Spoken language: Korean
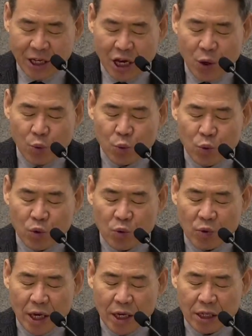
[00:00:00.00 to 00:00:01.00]

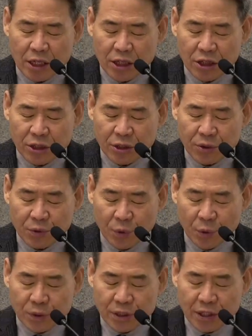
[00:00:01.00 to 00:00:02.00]
위에 있는
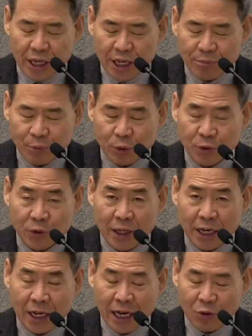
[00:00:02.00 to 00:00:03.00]
권세에
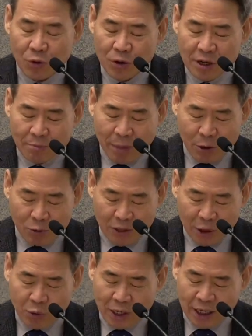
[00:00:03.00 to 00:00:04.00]
복종하라 하고 바울
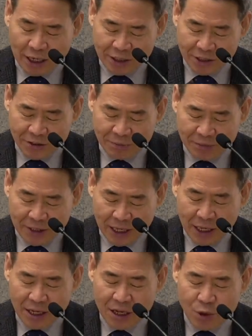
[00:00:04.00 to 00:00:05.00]
사도가
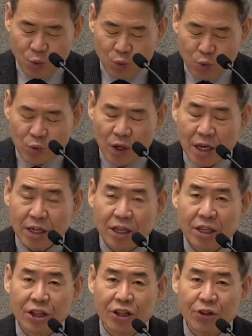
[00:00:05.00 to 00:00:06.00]
가르쳤습니다. 위에
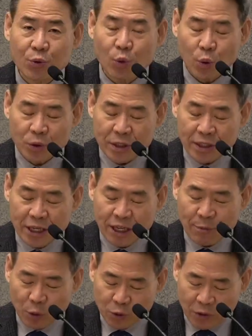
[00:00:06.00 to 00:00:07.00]
있는 권세에
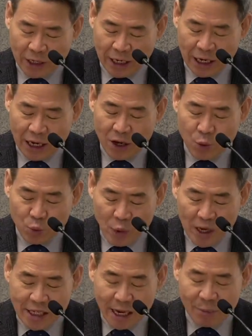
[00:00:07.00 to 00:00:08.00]
복종하라.
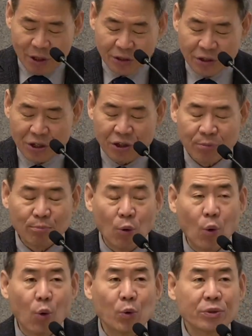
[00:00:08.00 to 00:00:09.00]
왜냐하면은
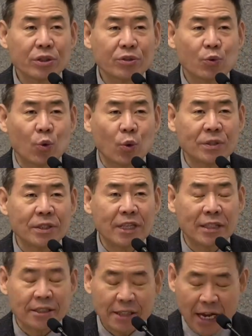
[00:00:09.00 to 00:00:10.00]
모든
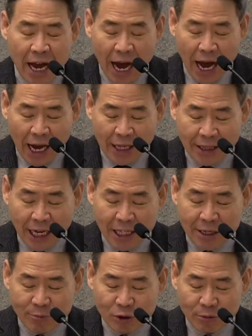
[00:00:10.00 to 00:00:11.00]
권세는
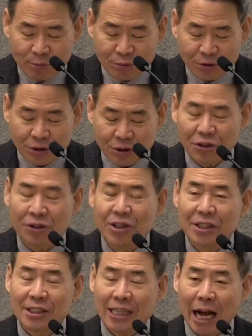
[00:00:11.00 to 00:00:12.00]
하나님으로부터
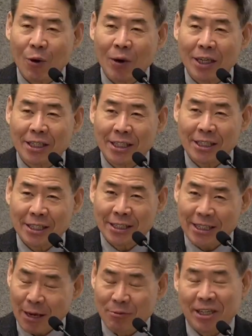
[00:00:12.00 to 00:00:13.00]
나왔기
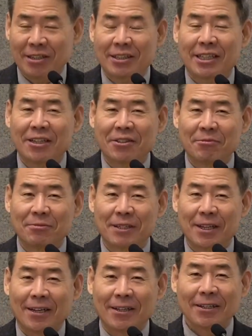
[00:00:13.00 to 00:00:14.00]
때문에 그렇다는
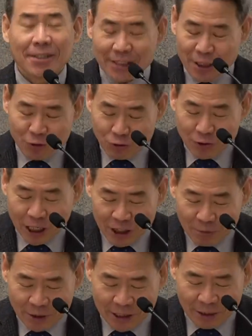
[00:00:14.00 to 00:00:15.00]
겁니다. 그런데 중요한 게
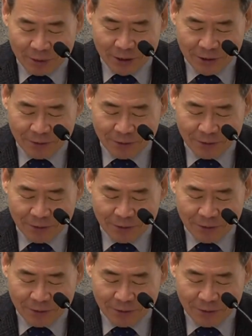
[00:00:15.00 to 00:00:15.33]
뭐냐면은